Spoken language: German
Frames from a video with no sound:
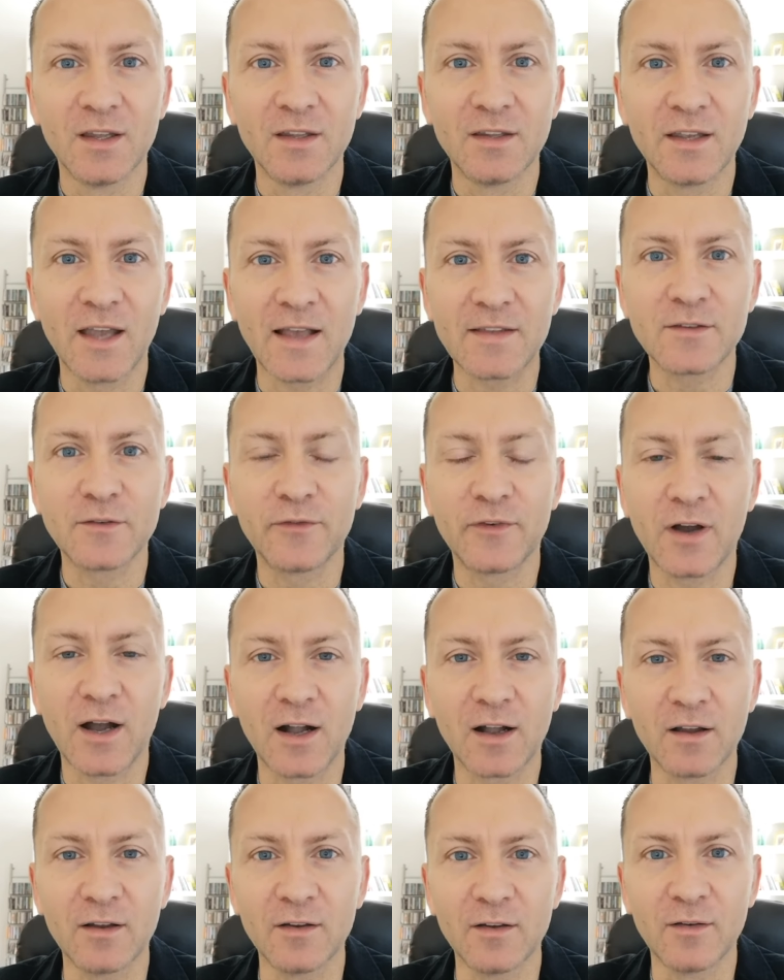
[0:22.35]
Die erste
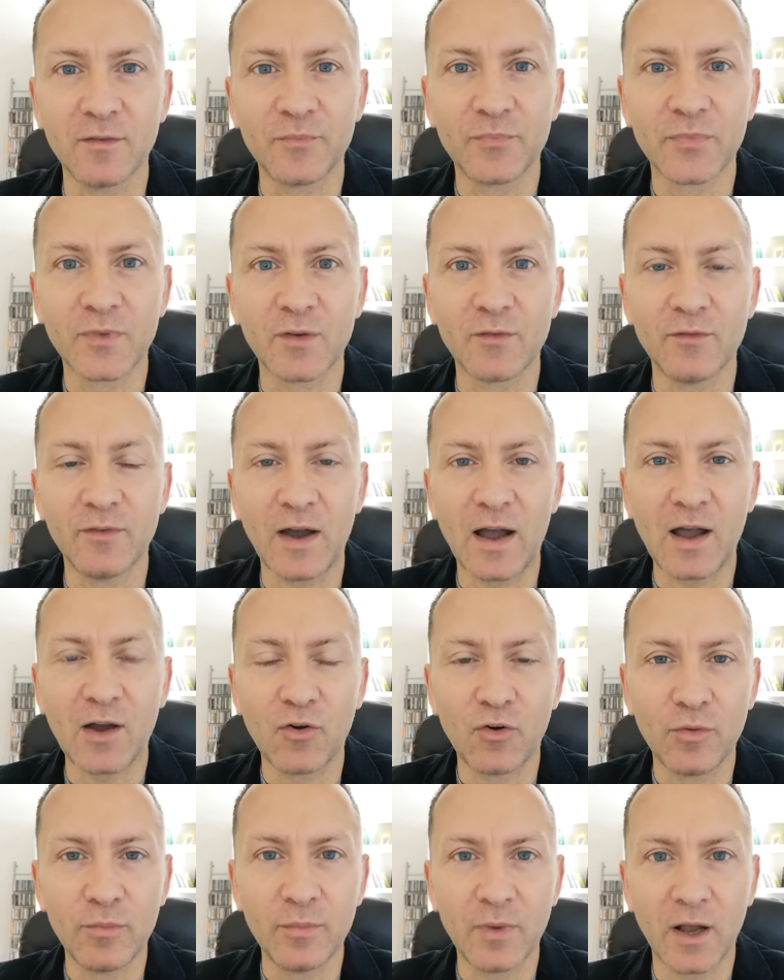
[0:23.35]
Frage.
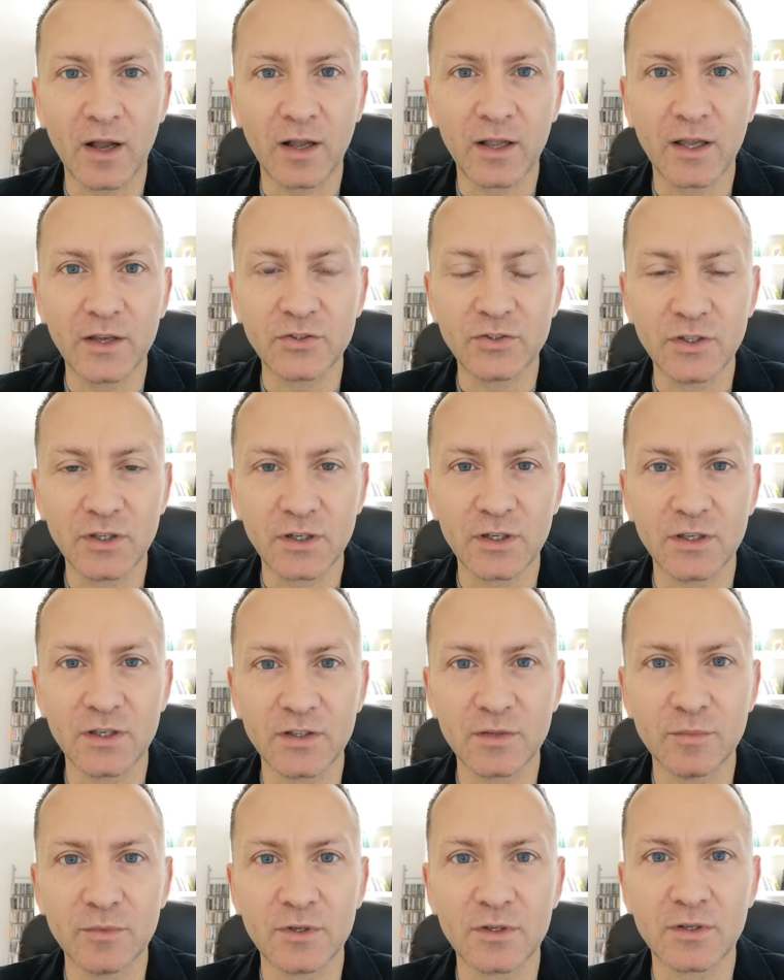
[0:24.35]
Warum engagiere
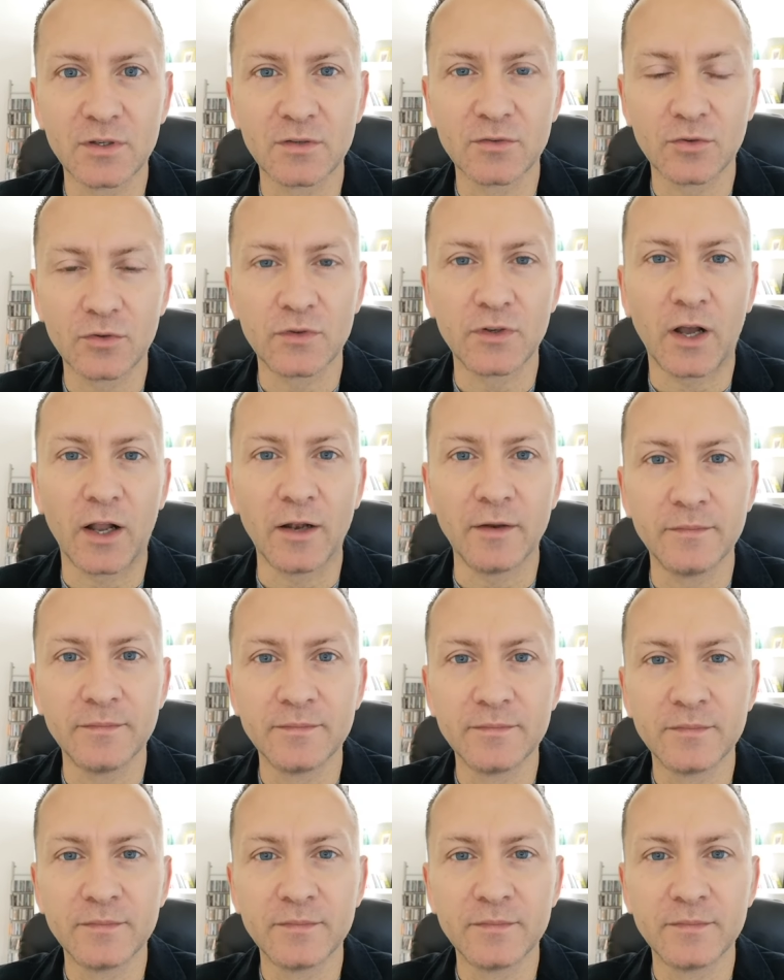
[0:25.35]
ich mich sozial?